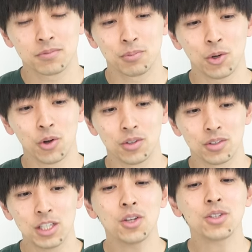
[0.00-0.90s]
もう
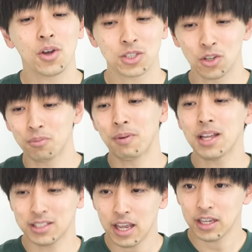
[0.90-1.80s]
二度とその
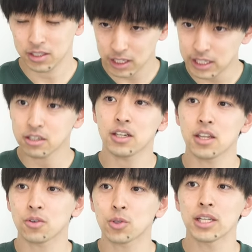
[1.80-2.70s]
前にね聞いてくれ
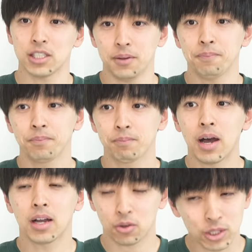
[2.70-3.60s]
てる子たち
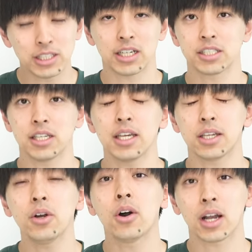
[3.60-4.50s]
まあ子たちだけじゃない
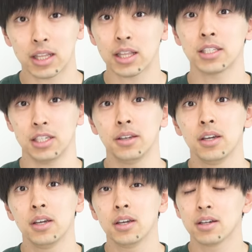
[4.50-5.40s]
けど方たち
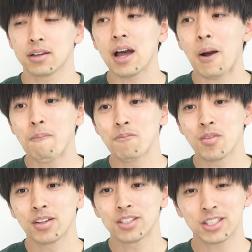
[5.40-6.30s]
が
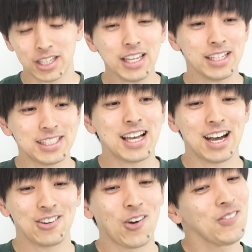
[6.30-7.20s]
次に
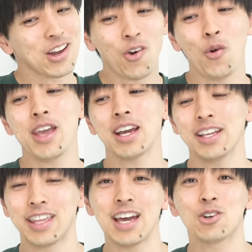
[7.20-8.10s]
さ、こんな講演
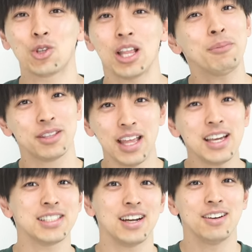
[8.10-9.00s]
会に出会うこと多分
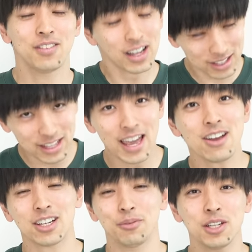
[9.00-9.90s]
ないじゃん。まあね、出
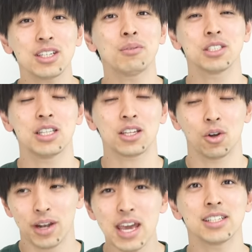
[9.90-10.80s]
会う方もいるかもしれないけ
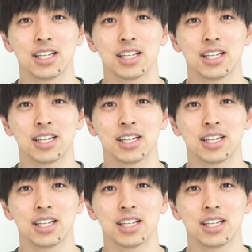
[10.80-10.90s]
ど、レア